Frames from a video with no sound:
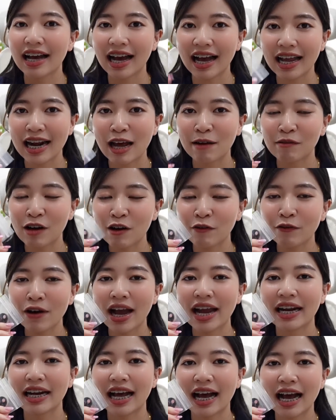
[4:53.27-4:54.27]
ค่าน้ำค่าไฟ
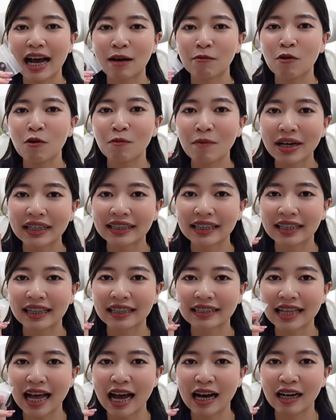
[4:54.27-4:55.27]
นะคะ พวกใบเสร็จ
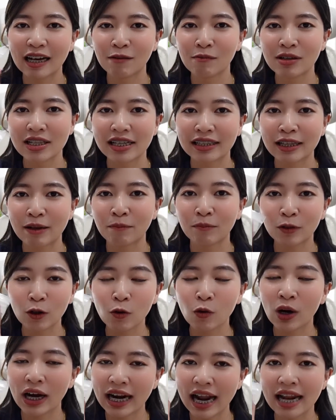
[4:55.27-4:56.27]
ต่างๆอ่ะมันจะเต็ม
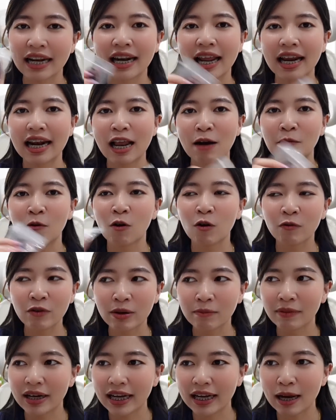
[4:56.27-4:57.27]
ตู้ขนาดไหนแล้วเพราะ
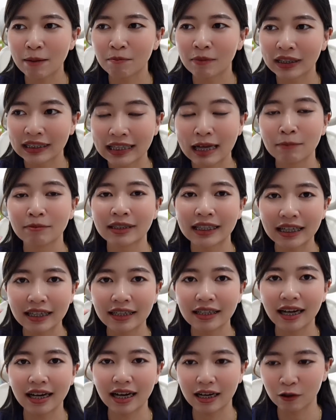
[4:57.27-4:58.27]
ฟิล์มไม่ได้กลับมา
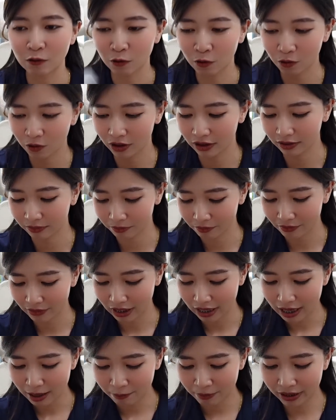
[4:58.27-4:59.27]
3-4 เดือนอ่ะทุกคน
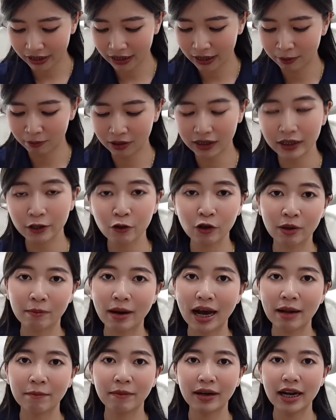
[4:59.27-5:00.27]
ปิดเทอมก็คืออยู่ใน
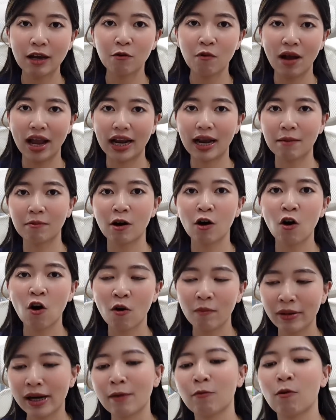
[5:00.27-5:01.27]
บ้านไม่ได้แวะกลับเข้า
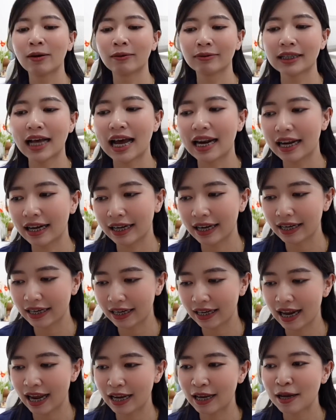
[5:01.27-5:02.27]
ห้องไปความสะอาดอะไร
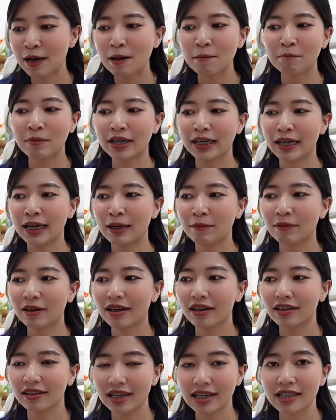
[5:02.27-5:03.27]
ใดๆ เปิดเทอม
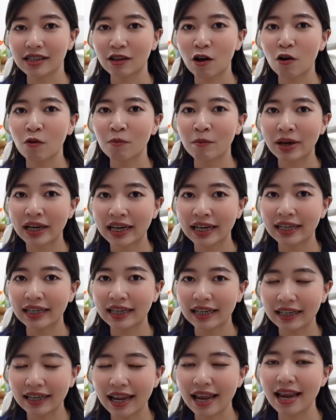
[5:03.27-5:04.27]
ก็น่าจะต้อง
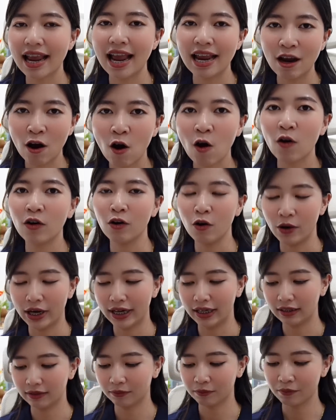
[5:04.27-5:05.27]
beginning day ให้ห้องหน่อย
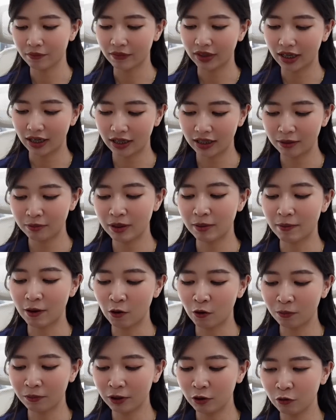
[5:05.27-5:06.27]
เออเผื่อบา
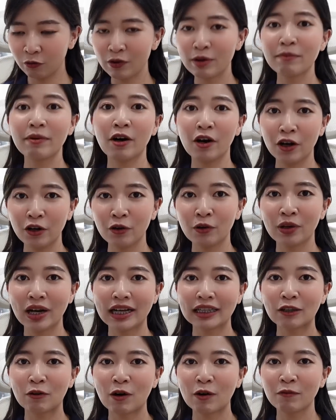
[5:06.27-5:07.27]
งคนไม่รู้ฟิล์มมีคอนโด
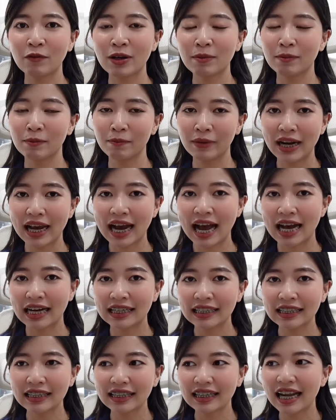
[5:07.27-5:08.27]
นะ แต่ว่าฟิล์มไม่ได้ค้า
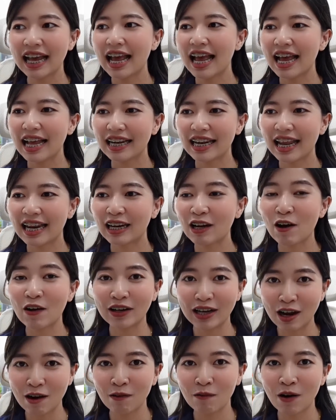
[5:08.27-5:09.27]
งคืน เน้นนอ
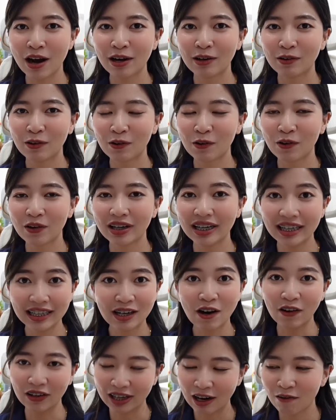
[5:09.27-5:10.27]
นกลางวันทุกคนเอ
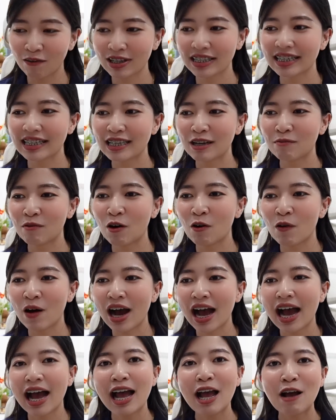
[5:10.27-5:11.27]
อนอนกลางวันจริงๆ เพราะ
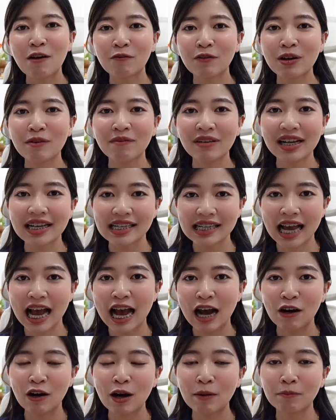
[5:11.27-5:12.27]
ว่าฟิล์มเรียน
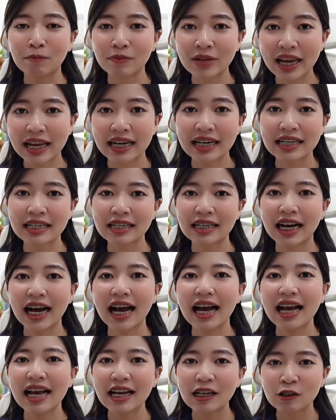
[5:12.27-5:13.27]
เช้ากับเย็นใช่ไหม
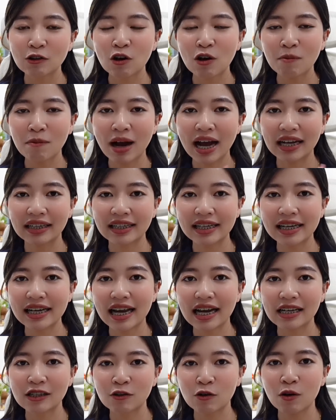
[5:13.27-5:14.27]
ช่วงพัก
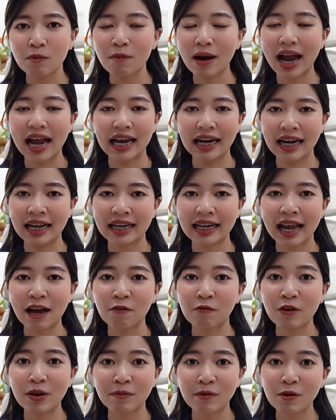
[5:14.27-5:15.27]
เที่ยงช่วงบ่ายอะไรเงี้
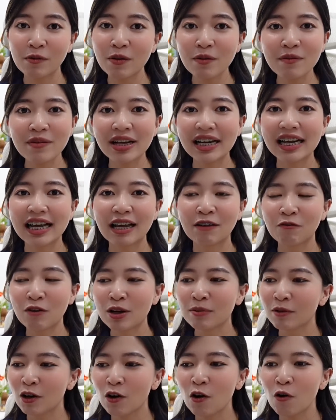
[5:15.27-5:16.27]
ยฟิล์มก็ไม่มีเรียน
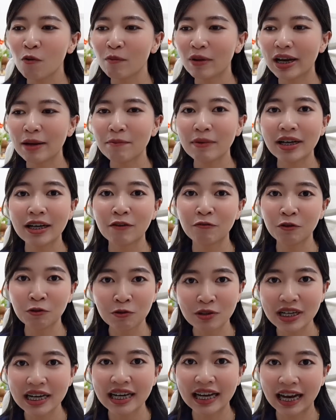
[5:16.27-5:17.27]
ฟิล์มก็คงไม่ได้ไปเดินฟิ
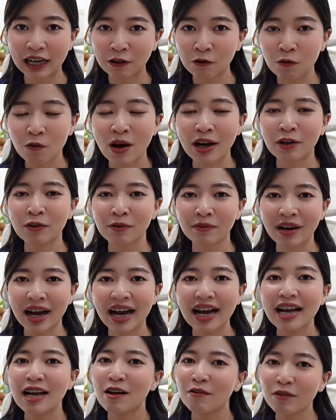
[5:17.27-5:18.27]
วเจอร์อย่างนั้นทุกวันถูก
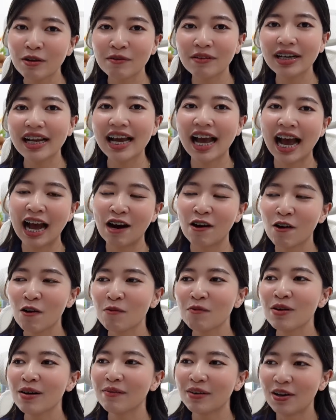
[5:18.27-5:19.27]
ปะฟิล์มก็เลยหาห้อ
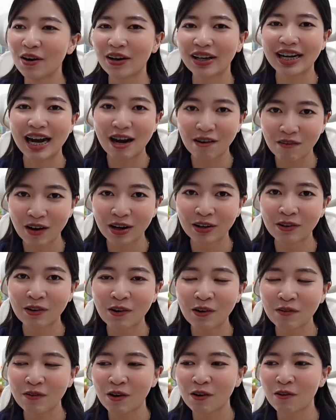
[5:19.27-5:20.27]
งเพื่อมานอนกลางวันทุก
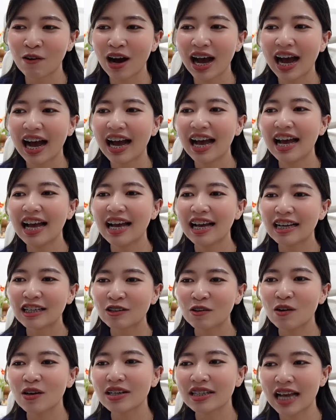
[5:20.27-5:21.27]
คนเพราะว่า
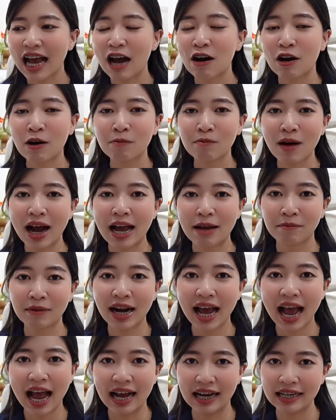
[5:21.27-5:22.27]
ช่วงเช้ากับบ่าย
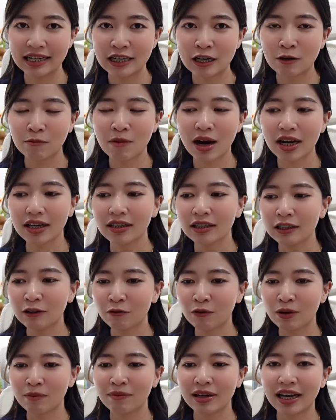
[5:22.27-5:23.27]
มันห่างกันเยอะมากก็คือ
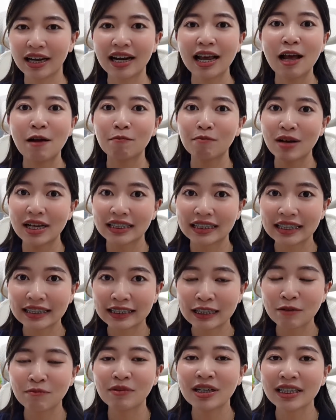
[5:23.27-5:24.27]
ฟิล์มเรียน8
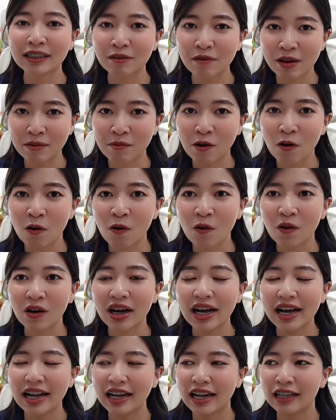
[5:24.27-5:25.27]
4 0ถึง11โมง
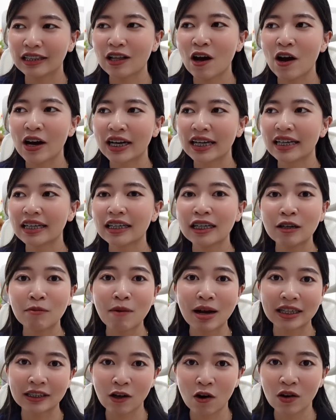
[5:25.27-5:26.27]
แล้วต่ออีกทีก็คือ
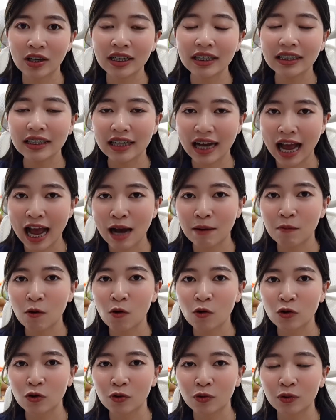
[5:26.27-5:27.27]
บ่าย2ครึ่งถึง5โม
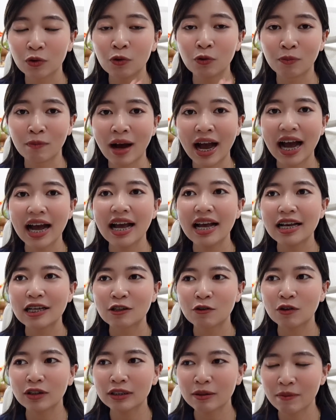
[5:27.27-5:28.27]
งถูกปะ
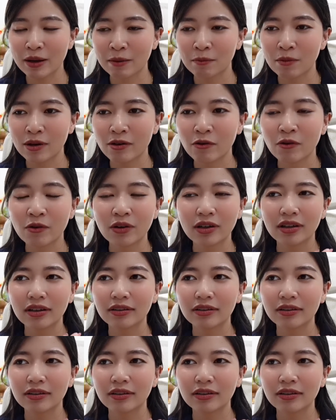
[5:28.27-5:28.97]
ช่วง11โมง